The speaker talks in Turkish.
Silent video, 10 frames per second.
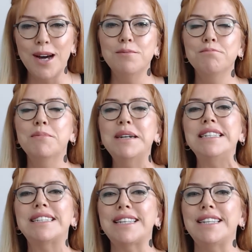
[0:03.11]

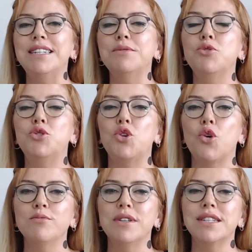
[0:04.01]
Mayıs ayı burç
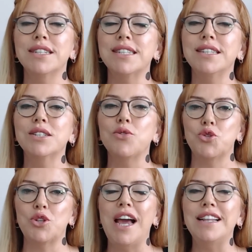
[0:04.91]
yorumlarındasınız.
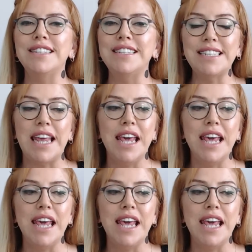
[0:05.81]
Hoş geldiniz.